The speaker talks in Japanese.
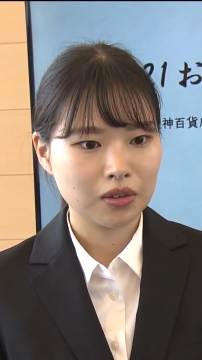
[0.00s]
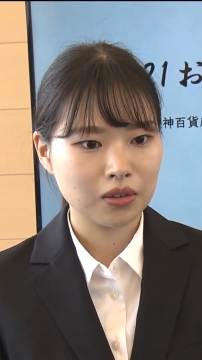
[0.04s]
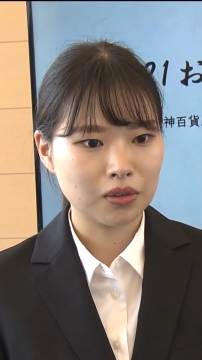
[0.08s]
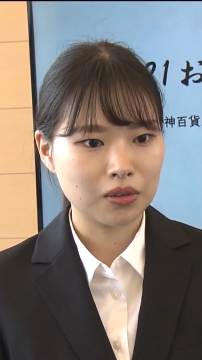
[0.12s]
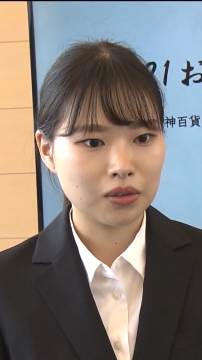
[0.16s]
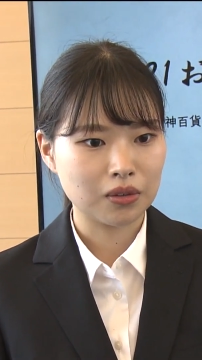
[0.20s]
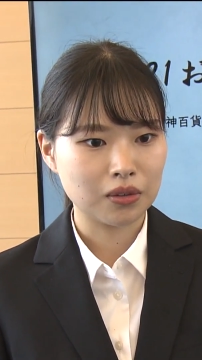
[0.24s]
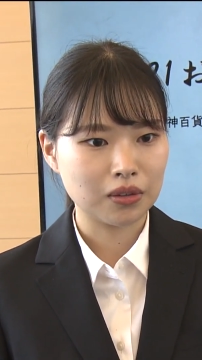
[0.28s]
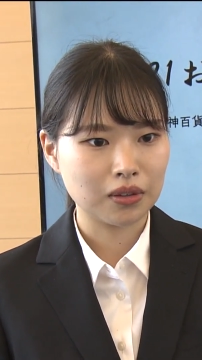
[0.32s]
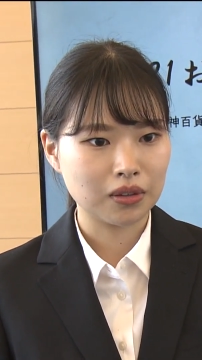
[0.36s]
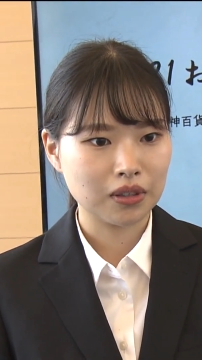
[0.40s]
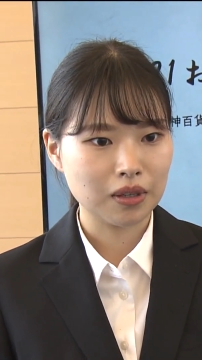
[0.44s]

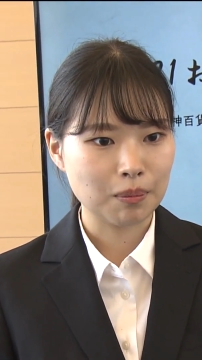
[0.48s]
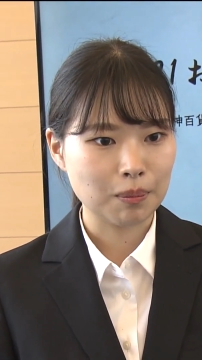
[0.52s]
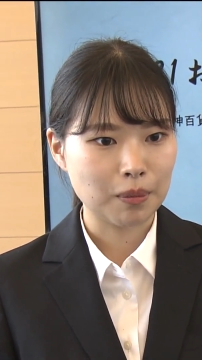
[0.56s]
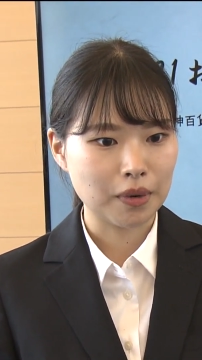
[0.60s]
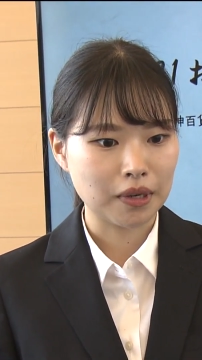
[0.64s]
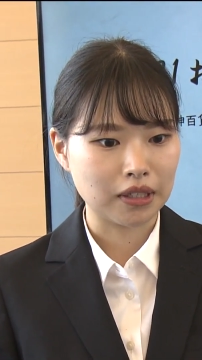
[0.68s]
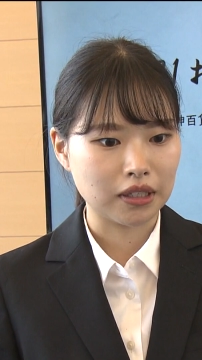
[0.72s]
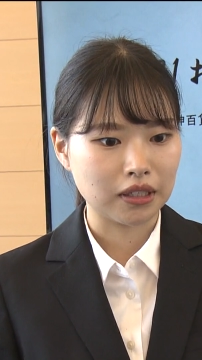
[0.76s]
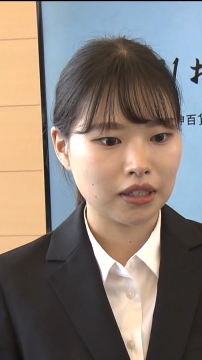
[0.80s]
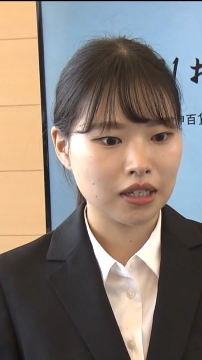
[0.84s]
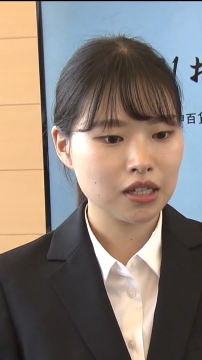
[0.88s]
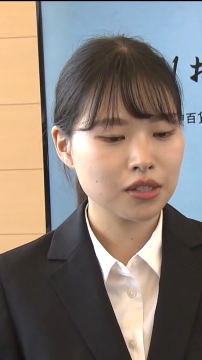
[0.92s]
こうやっ
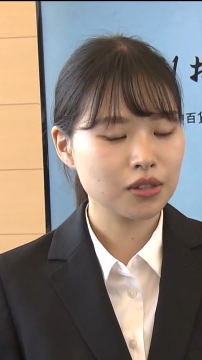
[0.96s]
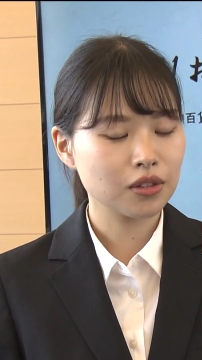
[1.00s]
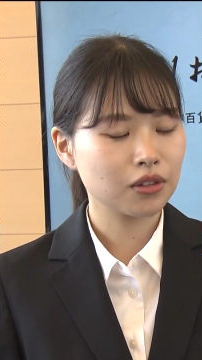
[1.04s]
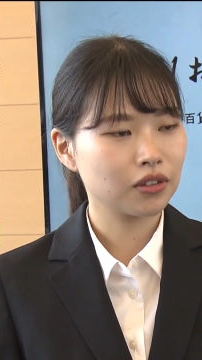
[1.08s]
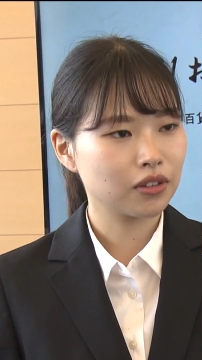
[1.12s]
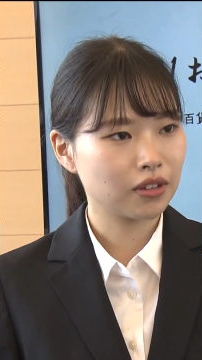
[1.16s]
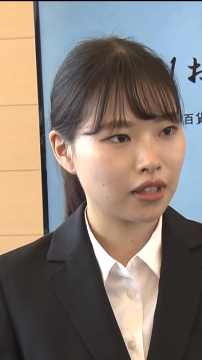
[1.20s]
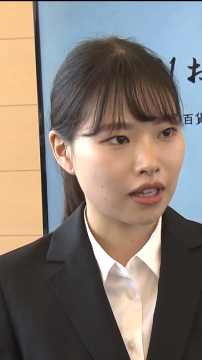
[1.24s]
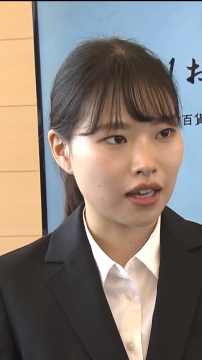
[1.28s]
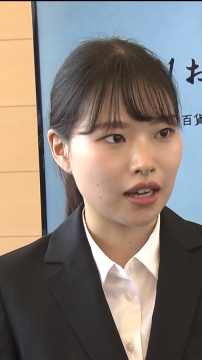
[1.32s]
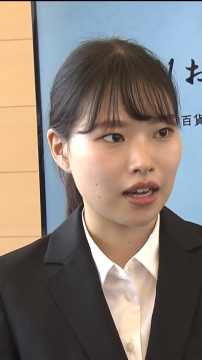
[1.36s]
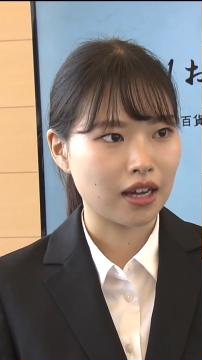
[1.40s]
ぱり家
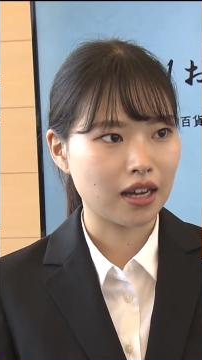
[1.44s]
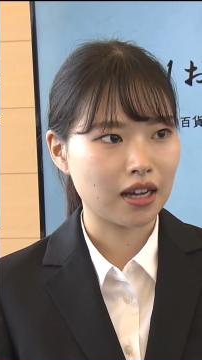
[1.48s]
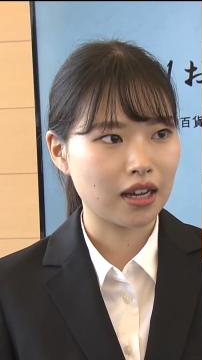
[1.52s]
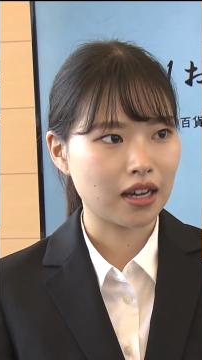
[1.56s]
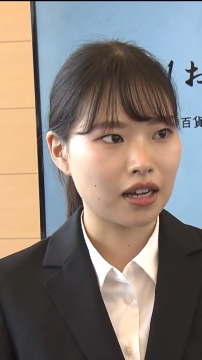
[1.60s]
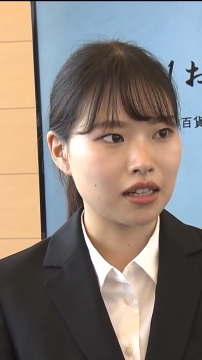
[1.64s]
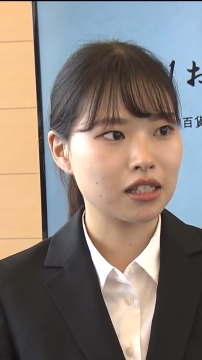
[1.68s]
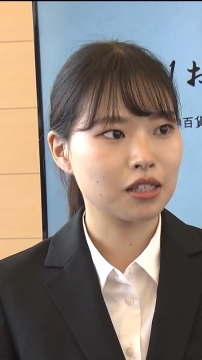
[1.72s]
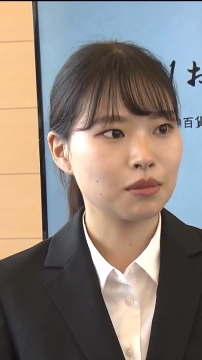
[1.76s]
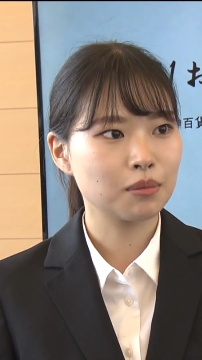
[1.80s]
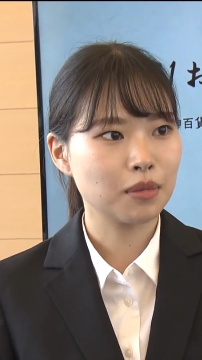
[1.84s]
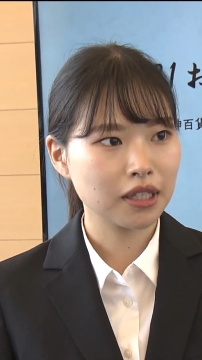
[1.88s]
族で
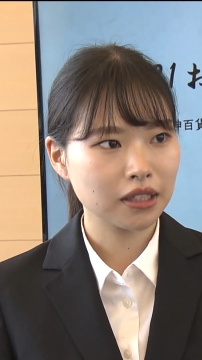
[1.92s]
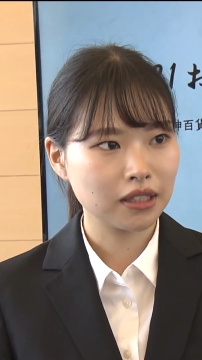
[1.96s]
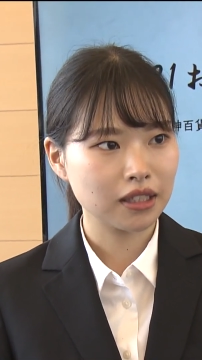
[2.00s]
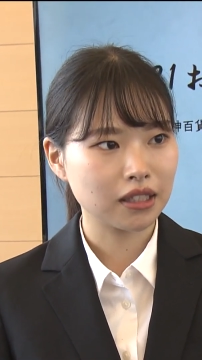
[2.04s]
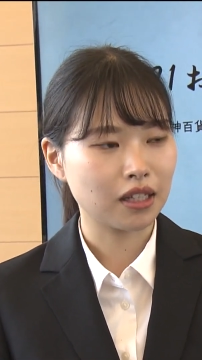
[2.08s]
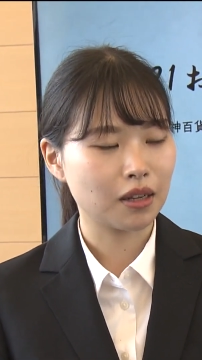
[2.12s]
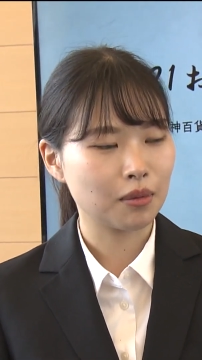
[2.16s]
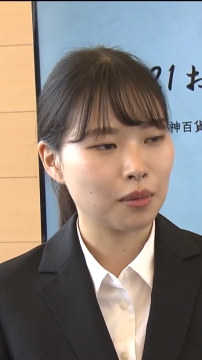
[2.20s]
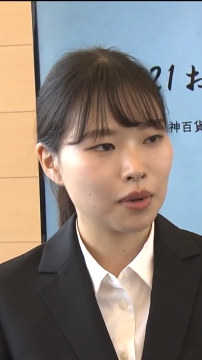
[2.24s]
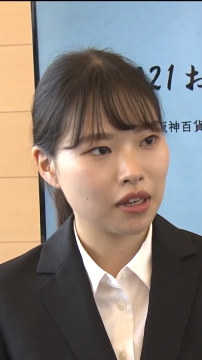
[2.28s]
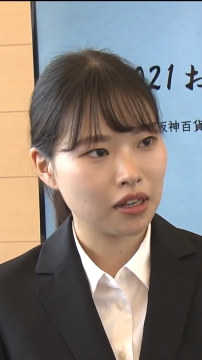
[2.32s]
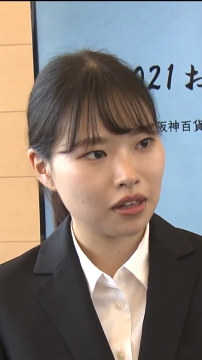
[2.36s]
集まっ
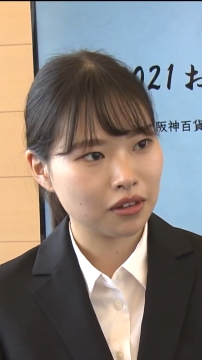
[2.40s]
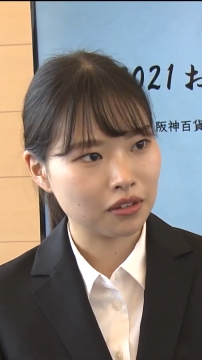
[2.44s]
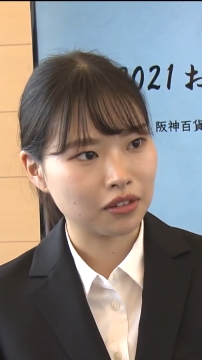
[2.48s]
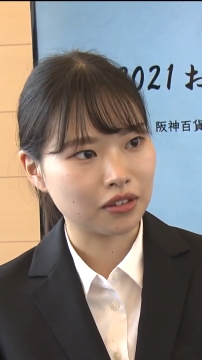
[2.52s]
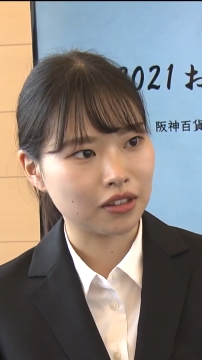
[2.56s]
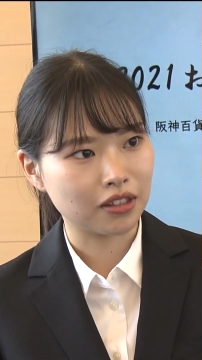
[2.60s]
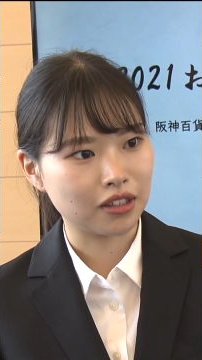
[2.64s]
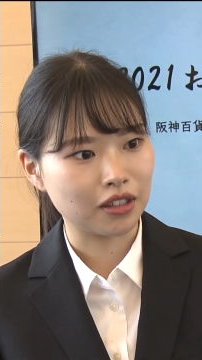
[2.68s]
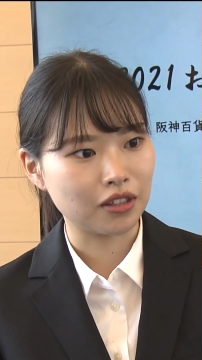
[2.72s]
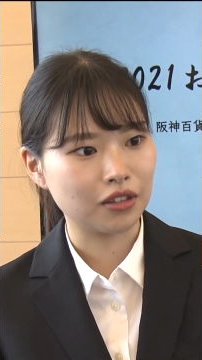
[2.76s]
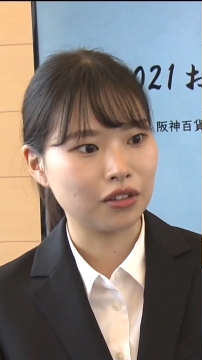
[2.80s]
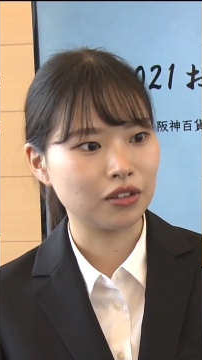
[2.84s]
て食べれるっ
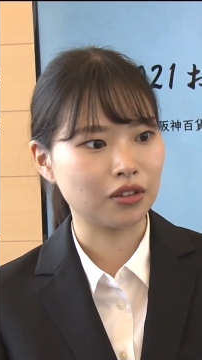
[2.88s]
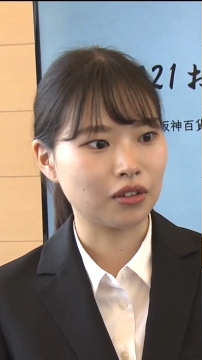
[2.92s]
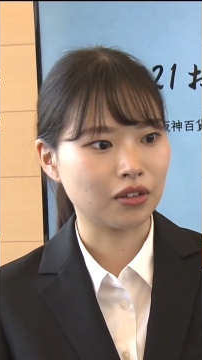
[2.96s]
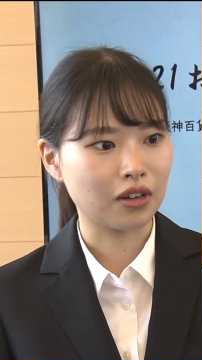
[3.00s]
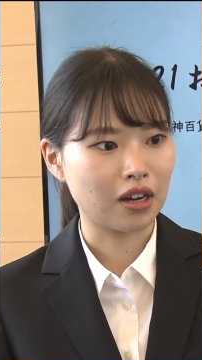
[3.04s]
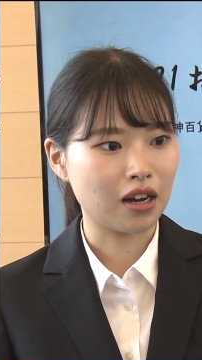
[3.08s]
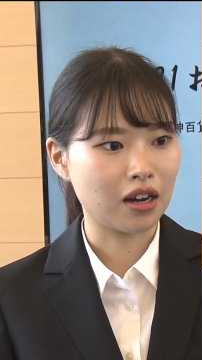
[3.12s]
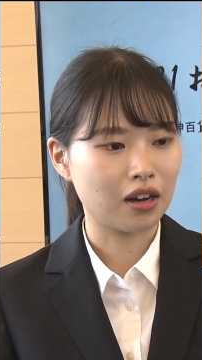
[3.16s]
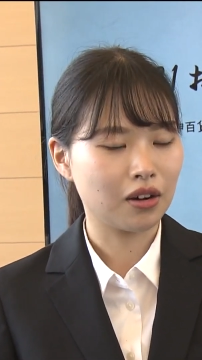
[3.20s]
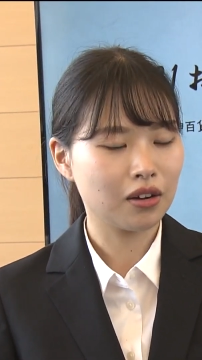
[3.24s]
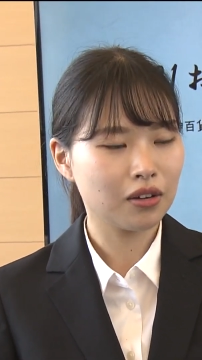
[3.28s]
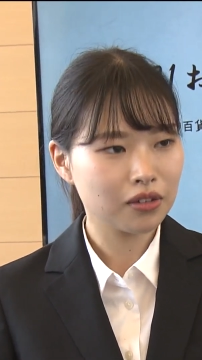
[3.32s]
ていうの
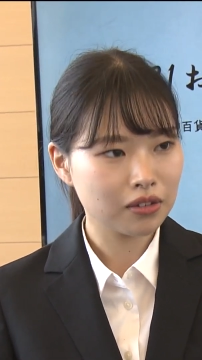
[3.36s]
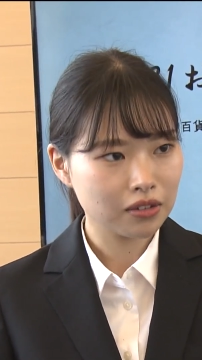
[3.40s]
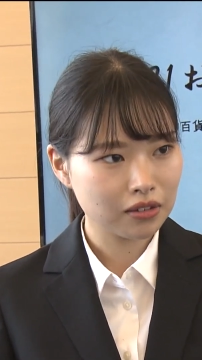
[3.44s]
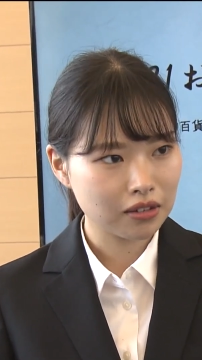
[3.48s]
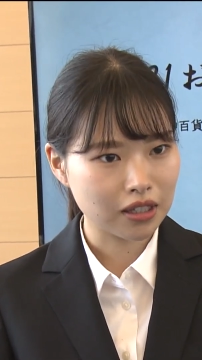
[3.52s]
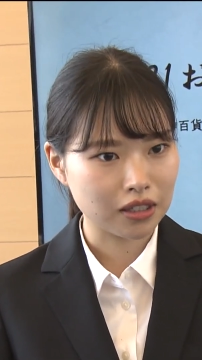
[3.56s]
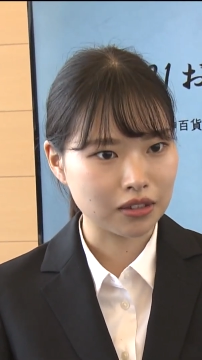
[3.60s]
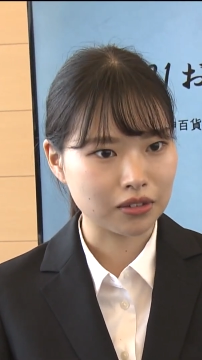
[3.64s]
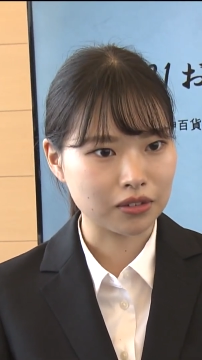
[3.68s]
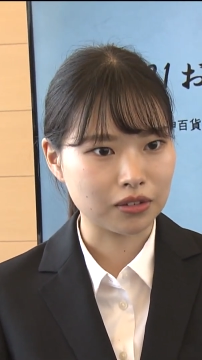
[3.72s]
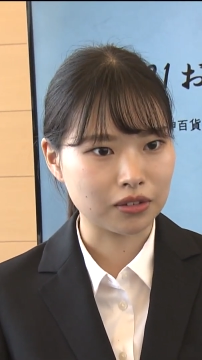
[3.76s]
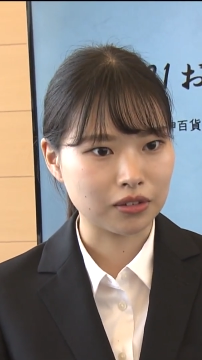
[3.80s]
が、
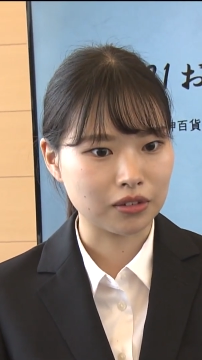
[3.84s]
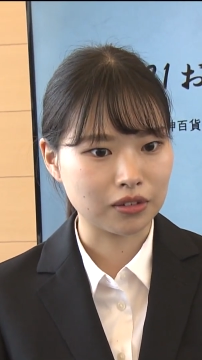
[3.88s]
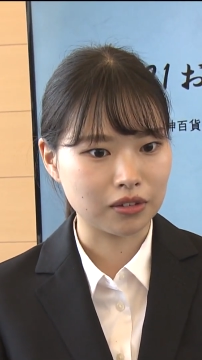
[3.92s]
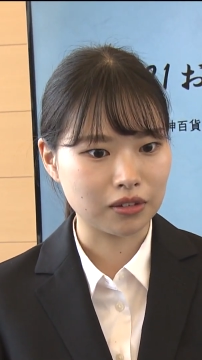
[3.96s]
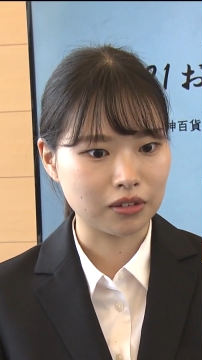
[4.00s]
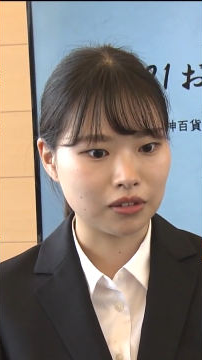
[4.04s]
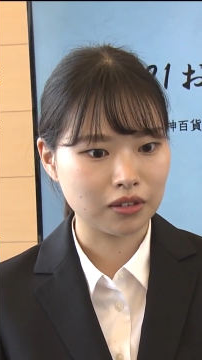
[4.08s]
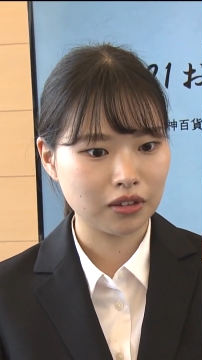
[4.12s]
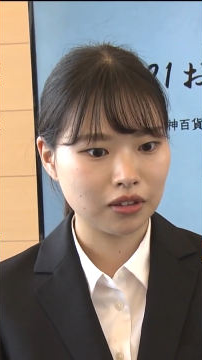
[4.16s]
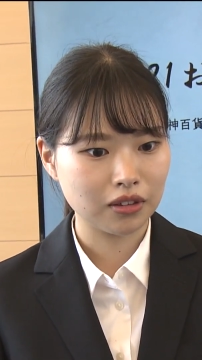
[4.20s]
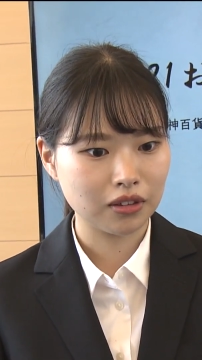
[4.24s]
あのー